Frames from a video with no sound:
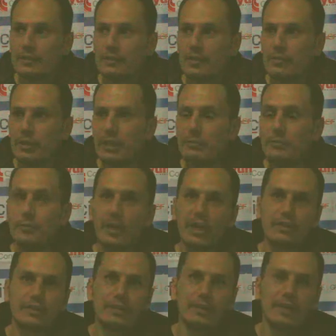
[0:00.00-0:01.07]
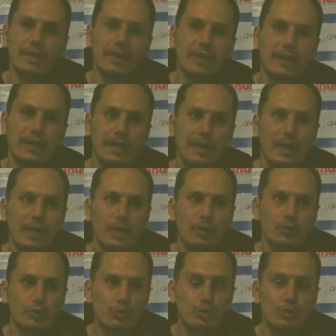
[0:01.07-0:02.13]
Tabii iyi bir maçtı.
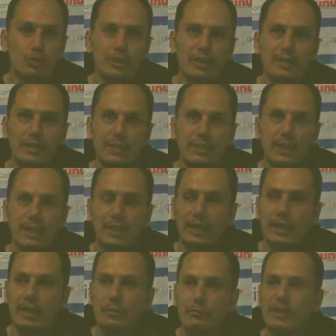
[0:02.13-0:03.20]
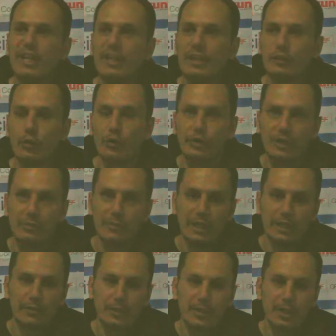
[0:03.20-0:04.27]
Uzun süredir birlikte oynayan
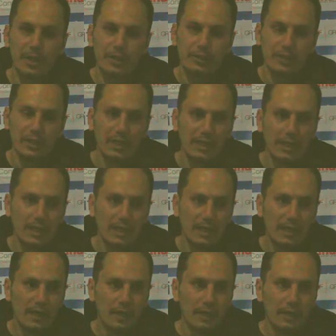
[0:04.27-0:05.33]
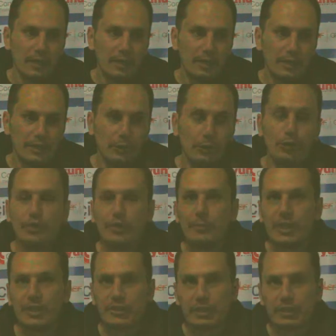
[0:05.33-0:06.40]
bir ekibe karşı iyi
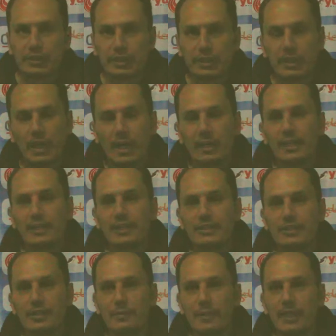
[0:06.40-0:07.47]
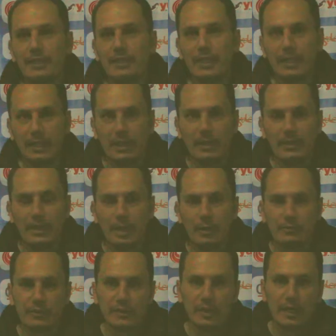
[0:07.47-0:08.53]
oynamaya çalıştık. Arkadaşlarım elinden geleni
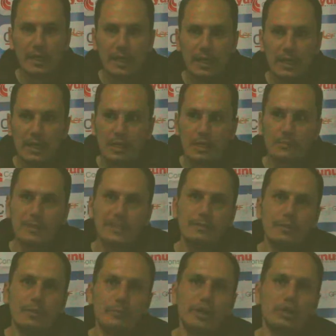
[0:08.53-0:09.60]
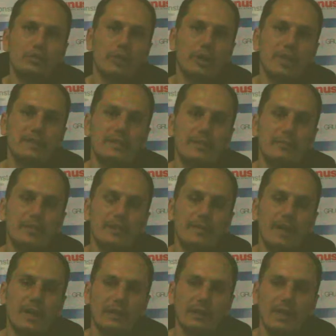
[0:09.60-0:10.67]
yaptı. Bizim de birçok eksiğimiz
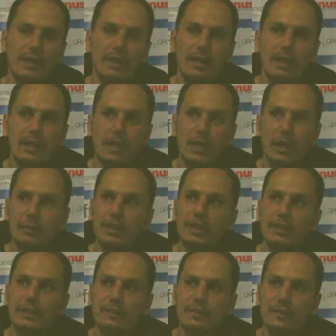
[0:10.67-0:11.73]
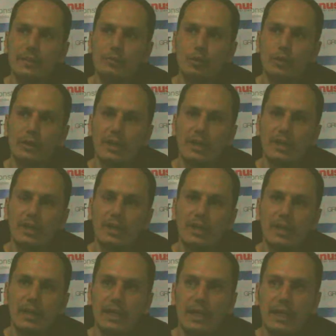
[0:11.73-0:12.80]
vardı. Ama yine takım olarak
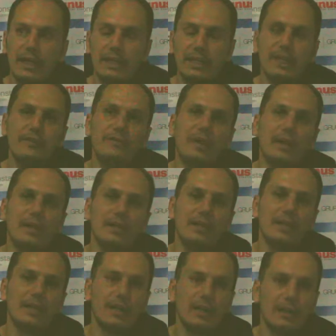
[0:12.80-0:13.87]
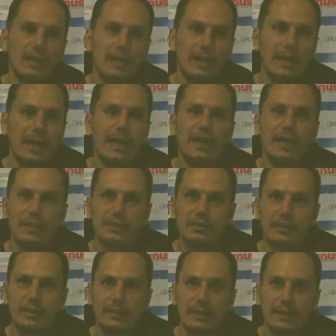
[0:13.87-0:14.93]
keyif aldık.
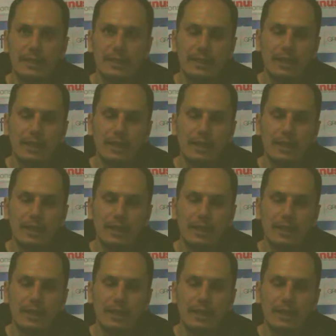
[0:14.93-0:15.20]
Eğlencelik.